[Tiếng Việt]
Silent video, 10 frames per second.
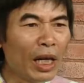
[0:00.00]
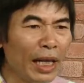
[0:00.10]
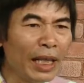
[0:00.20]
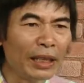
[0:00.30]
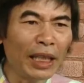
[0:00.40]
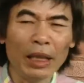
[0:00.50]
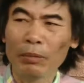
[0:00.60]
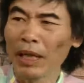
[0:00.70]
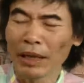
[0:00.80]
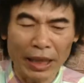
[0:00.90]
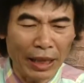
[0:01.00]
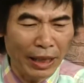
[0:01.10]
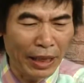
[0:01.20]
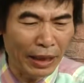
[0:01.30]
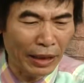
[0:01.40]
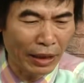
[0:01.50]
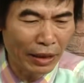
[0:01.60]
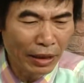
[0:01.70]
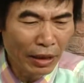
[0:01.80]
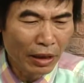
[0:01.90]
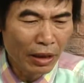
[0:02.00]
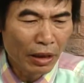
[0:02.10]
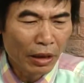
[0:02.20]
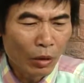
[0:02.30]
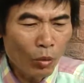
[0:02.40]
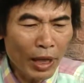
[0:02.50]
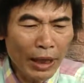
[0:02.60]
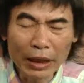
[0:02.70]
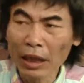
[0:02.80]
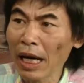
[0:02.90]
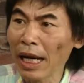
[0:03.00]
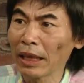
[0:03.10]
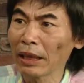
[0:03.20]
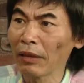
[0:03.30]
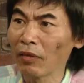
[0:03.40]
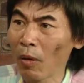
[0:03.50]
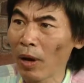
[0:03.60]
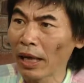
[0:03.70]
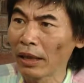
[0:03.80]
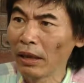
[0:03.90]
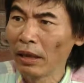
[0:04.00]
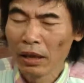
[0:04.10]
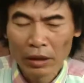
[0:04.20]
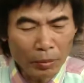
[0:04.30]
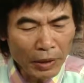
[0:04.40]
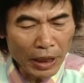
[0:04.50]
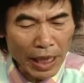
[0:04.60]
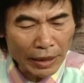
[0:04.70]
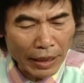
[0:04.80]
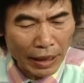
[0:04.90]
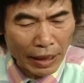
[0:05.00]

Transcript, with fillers: lý gì mà người ta lại đi người ta quay trở lại người ta phá hoại chứ bây giờ anh sa